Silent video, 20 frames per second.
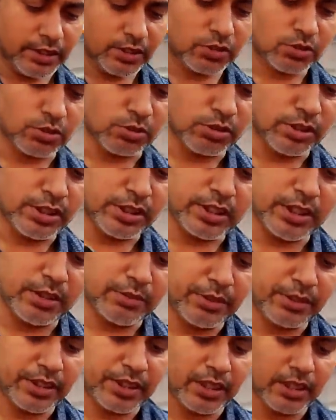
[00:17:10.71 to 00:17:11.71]
ये सोनी का
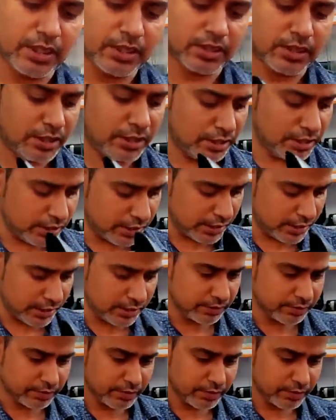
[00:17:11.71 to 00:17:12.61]
मिरर लेस के लिए है